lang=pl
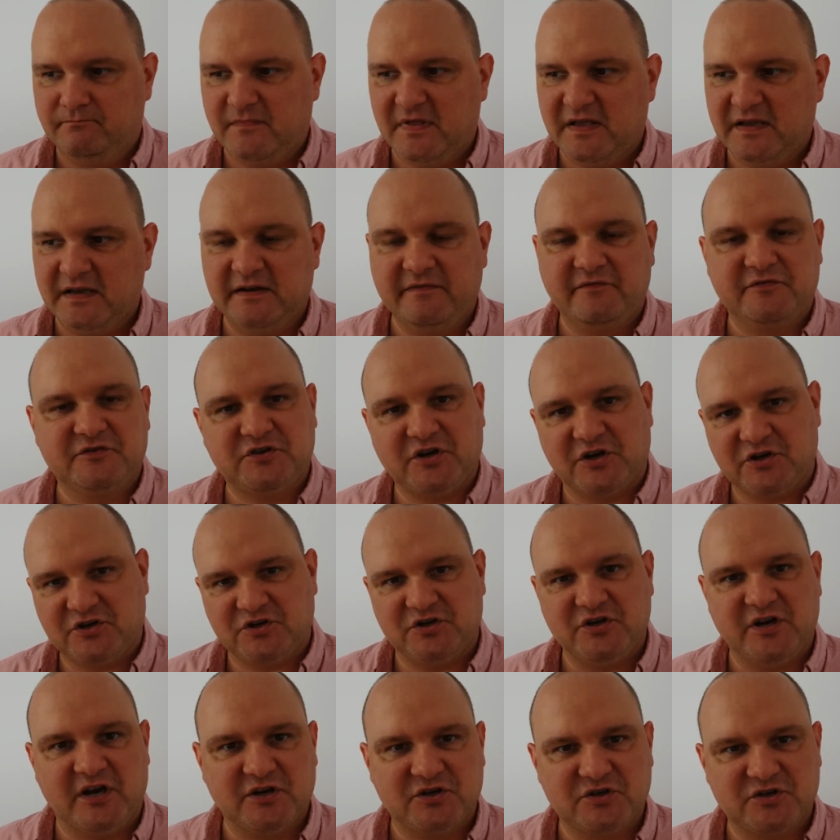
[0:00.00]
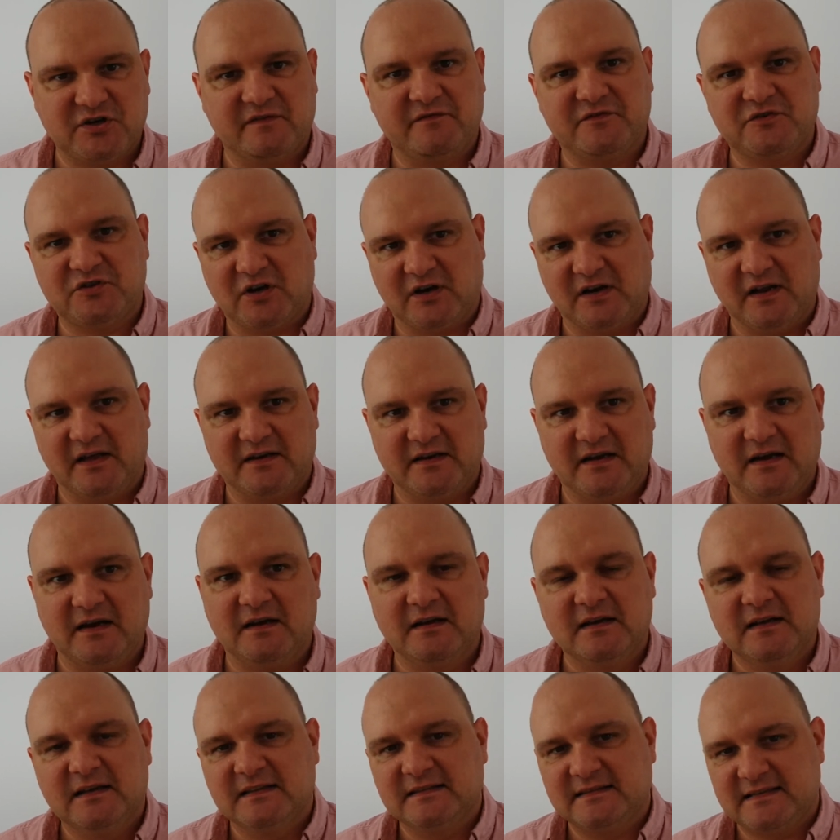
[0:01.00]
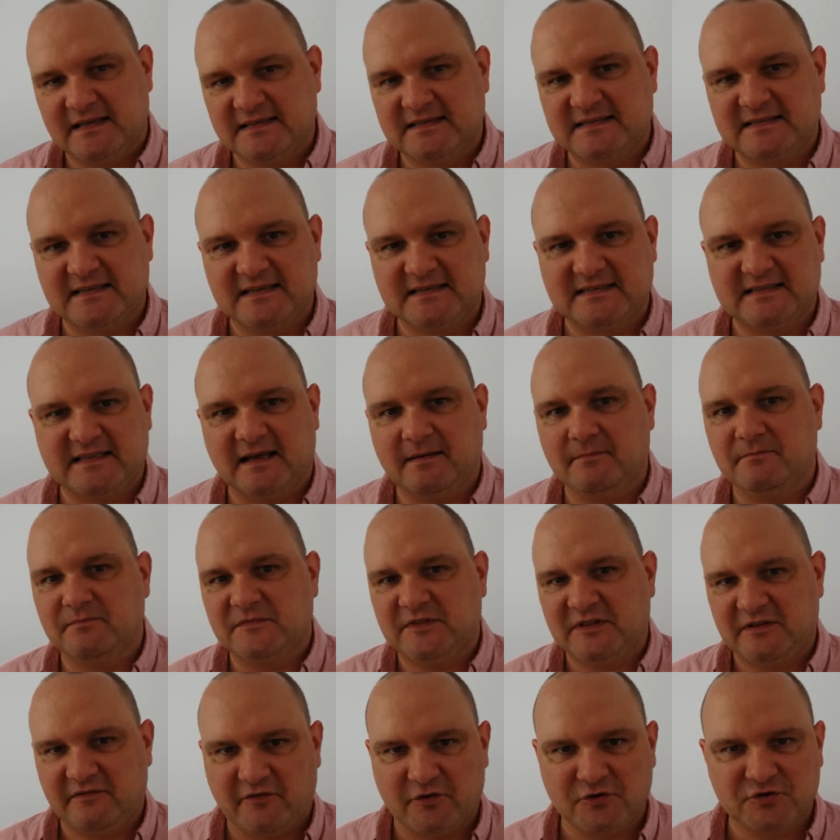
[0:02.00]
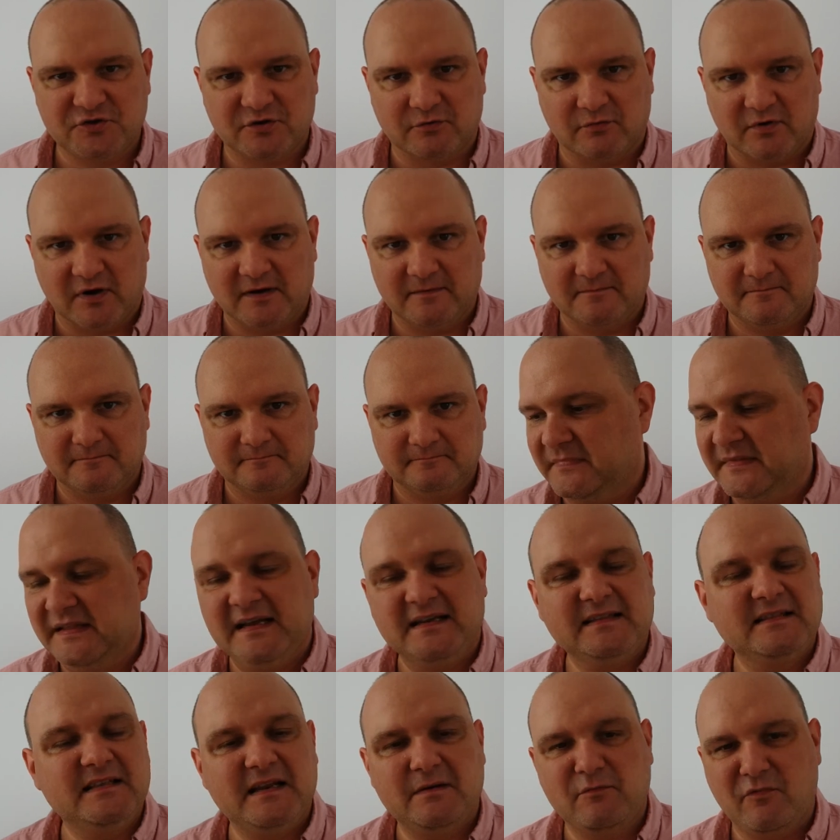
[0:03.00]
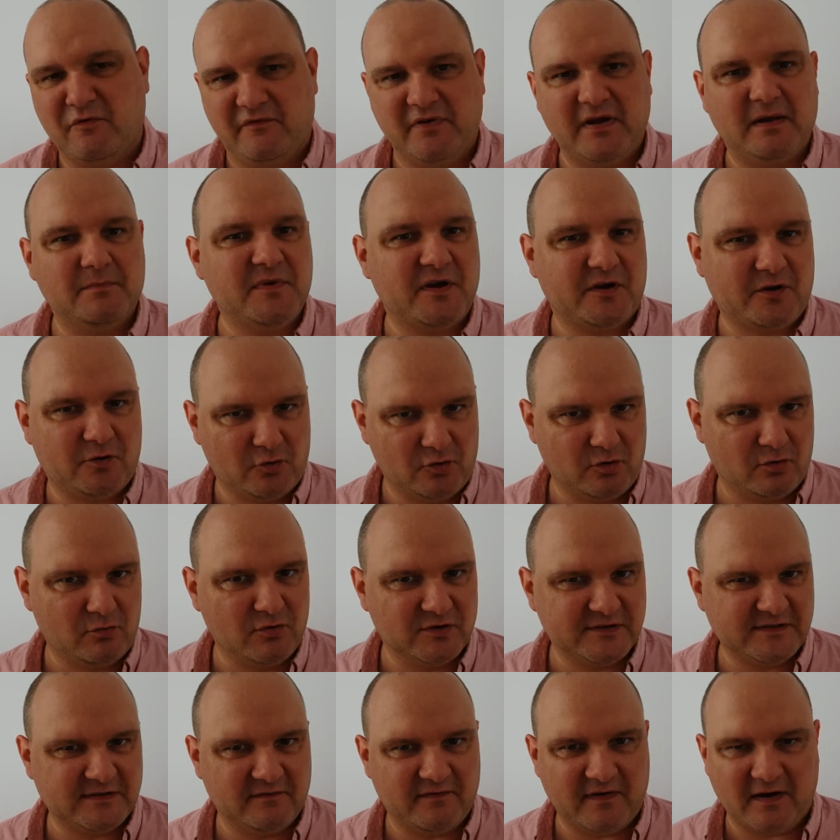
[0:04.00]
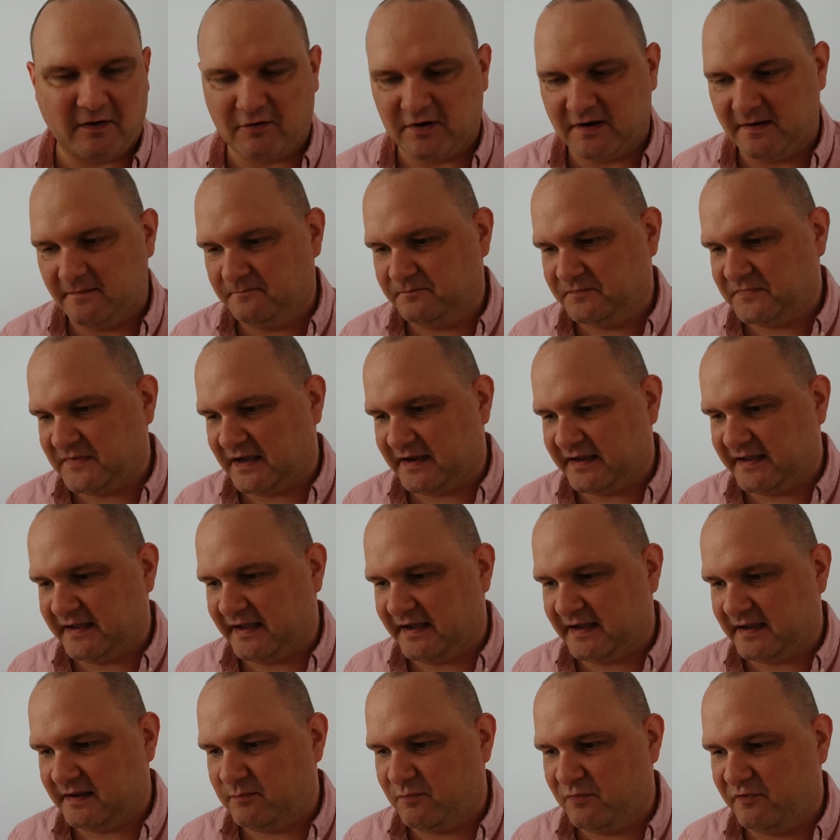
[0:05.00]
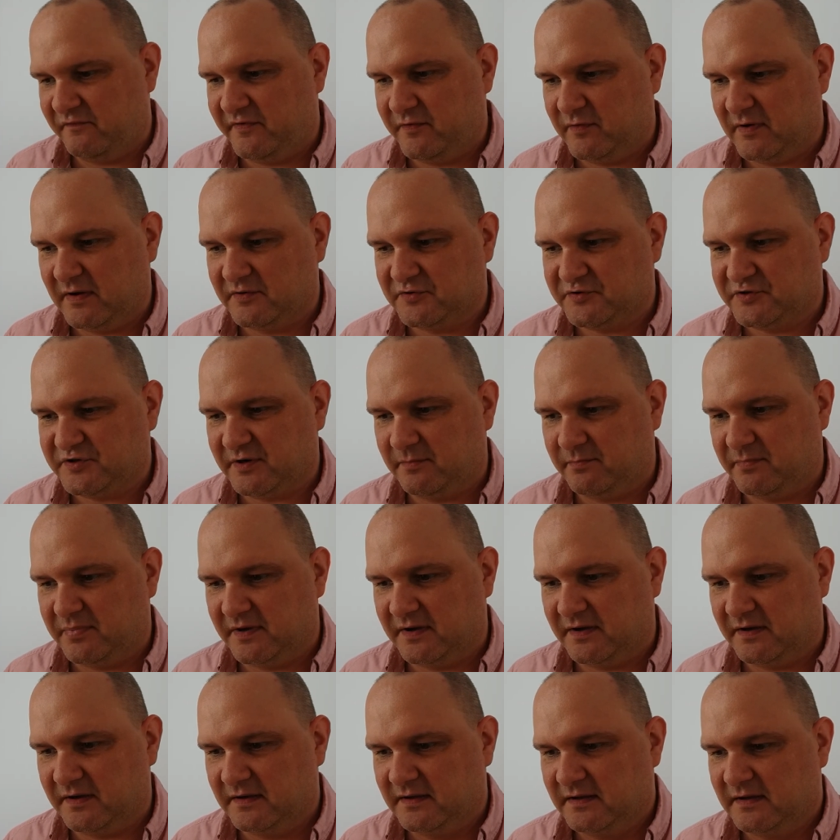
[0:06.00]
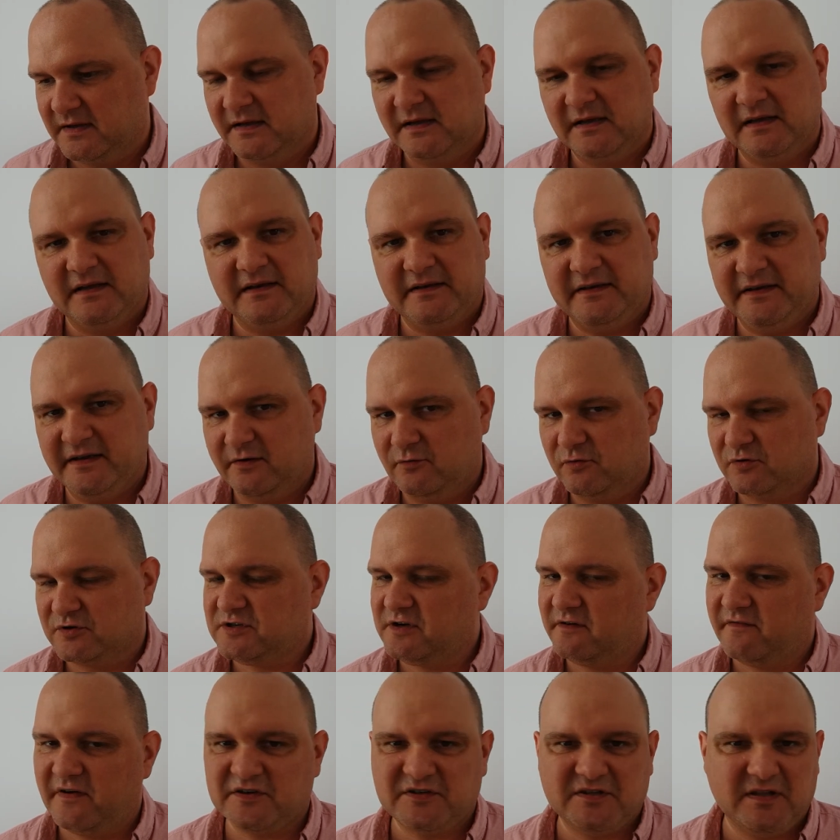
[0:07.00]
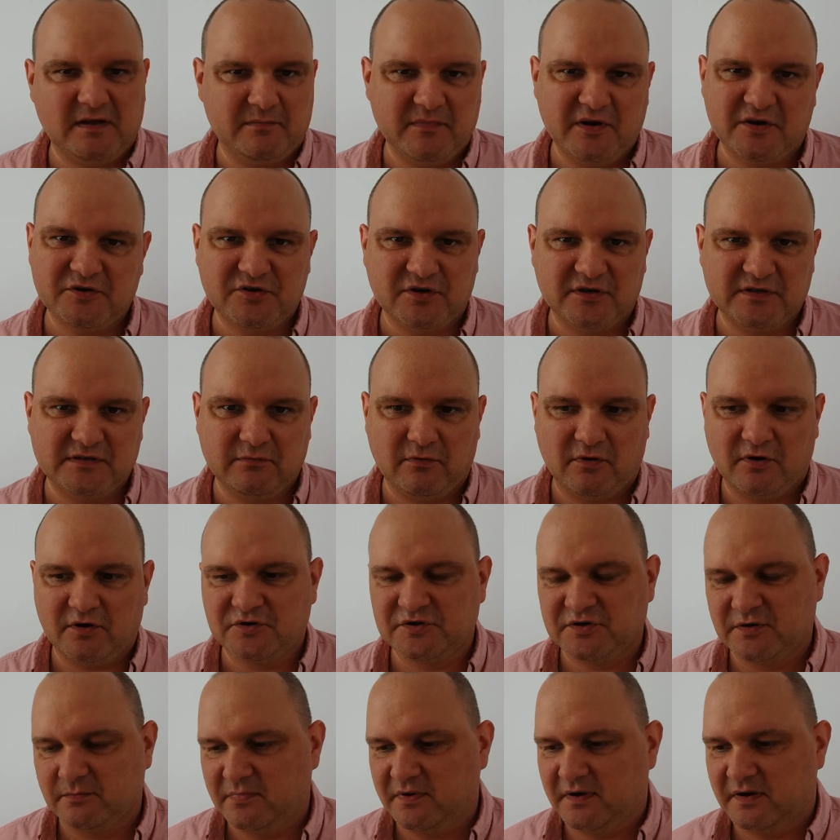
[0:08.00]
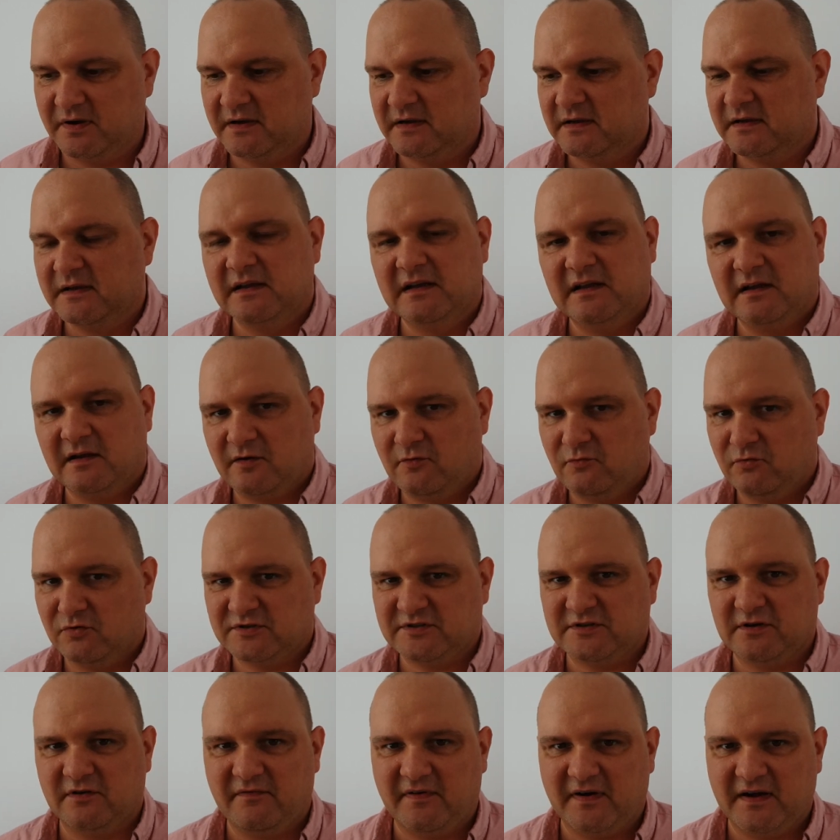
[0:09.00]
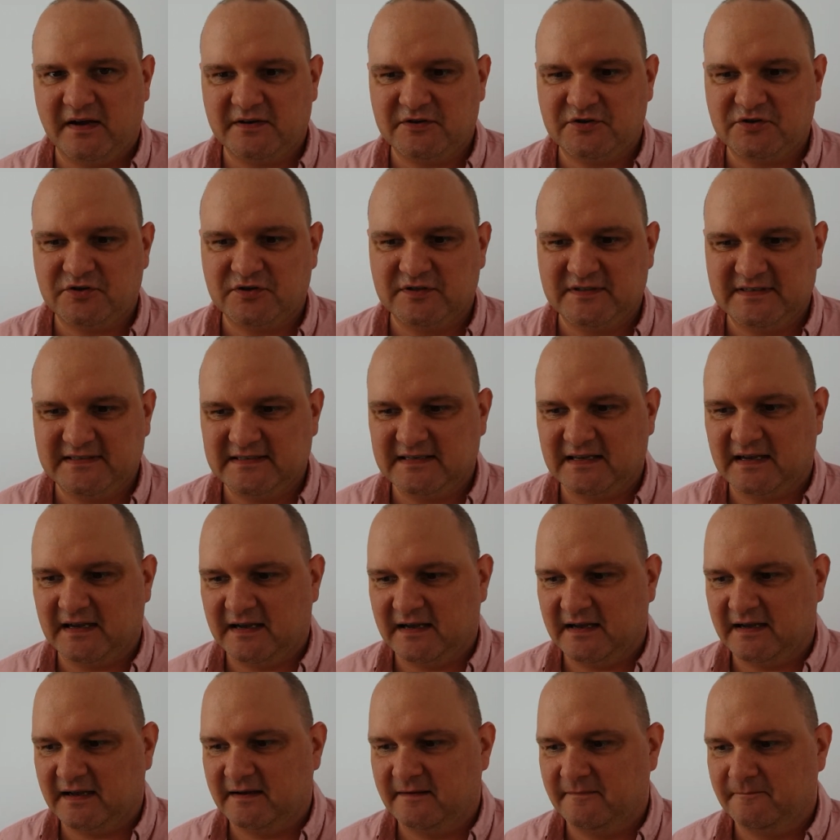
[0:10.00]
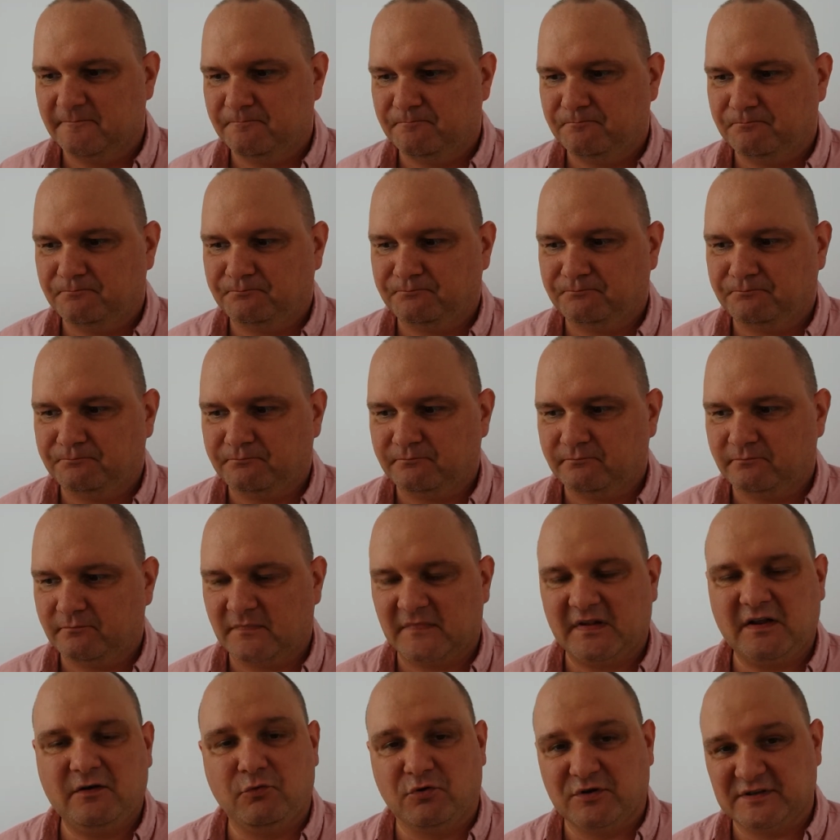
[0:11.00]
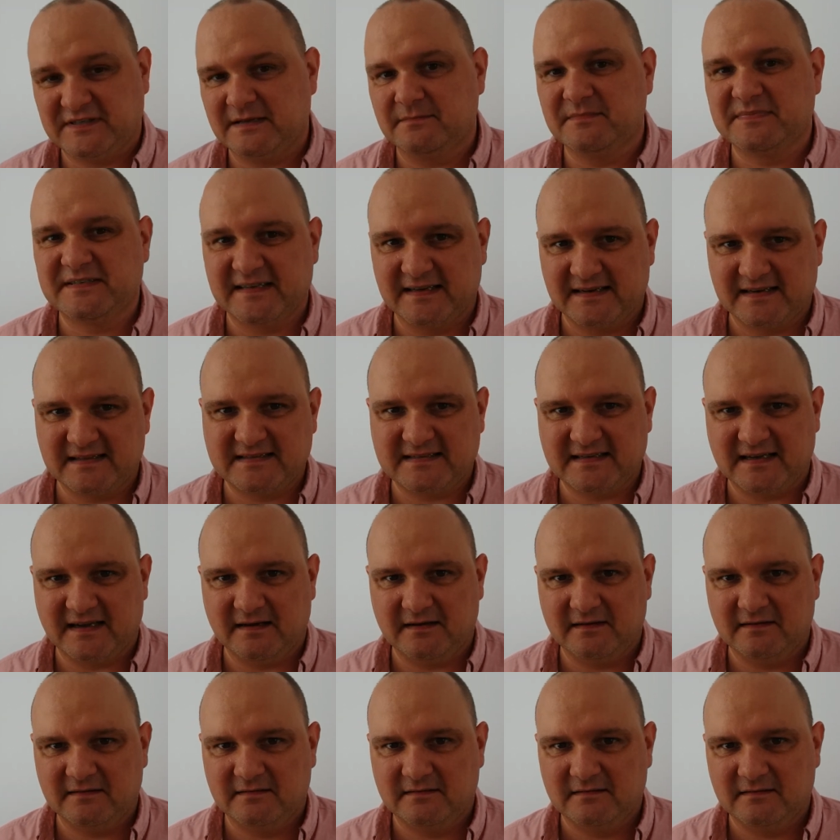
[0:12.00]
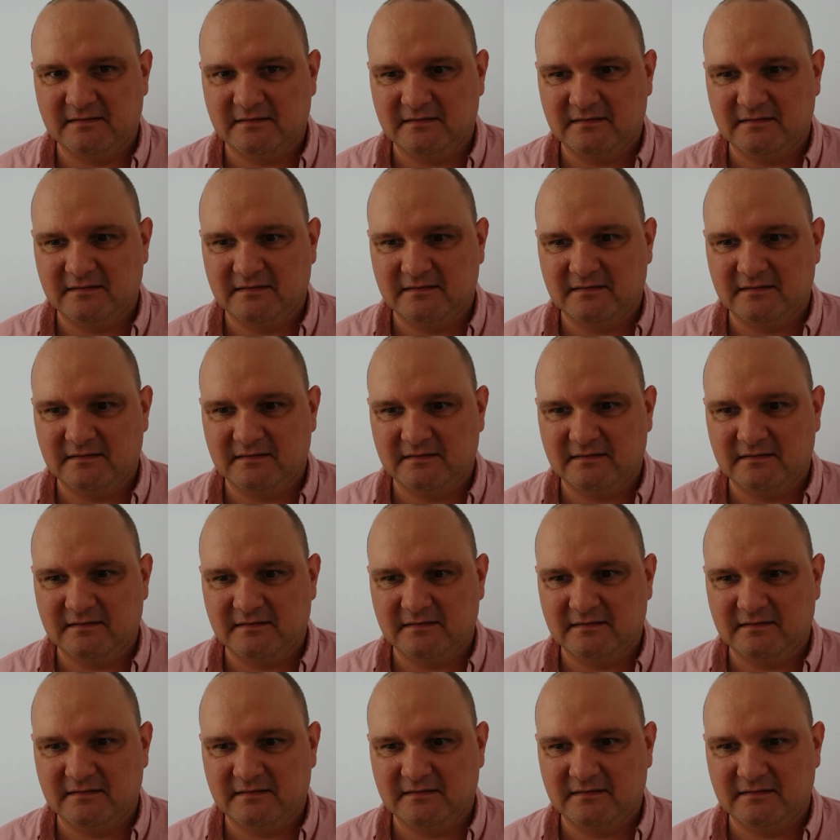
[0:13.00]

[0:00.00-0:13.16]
ich wcześniejsze wcielenia ten system tworzyły. Nigdy nie mówiłem na kogo głosowałem, tak jak mówiłem, żeby nie głosować na mniejsze zło, żeby głosować za głosem serca,